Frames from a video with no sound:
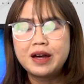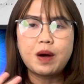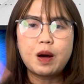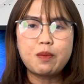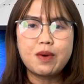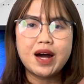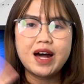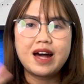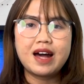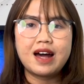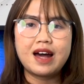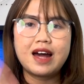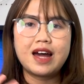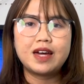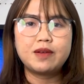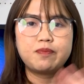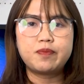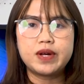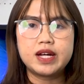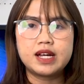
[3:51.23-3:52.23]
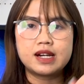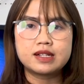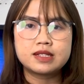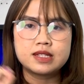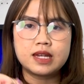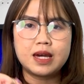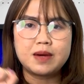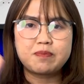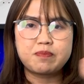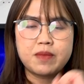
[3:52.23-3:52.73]
Bye-bye,
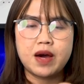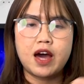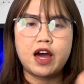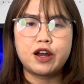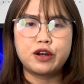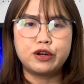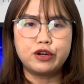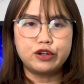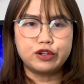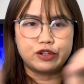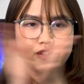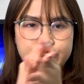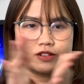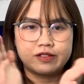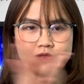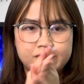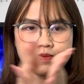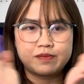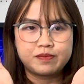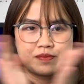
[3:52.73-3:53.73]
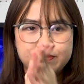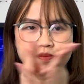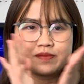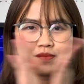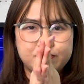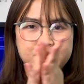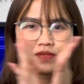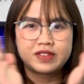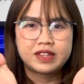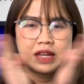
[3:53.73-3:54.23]
Persib Bandung!
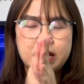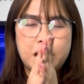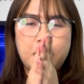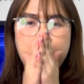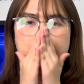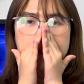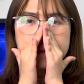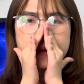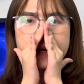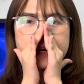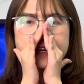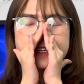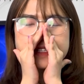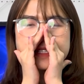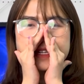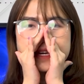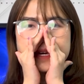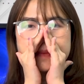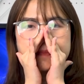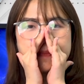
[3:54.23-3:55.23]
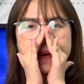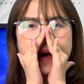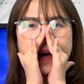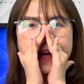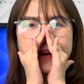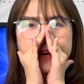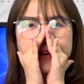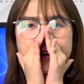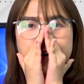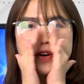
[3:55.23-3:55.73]
Persib
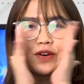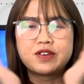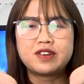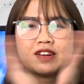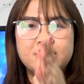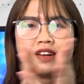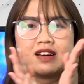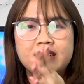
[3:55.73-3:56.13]
Bandung!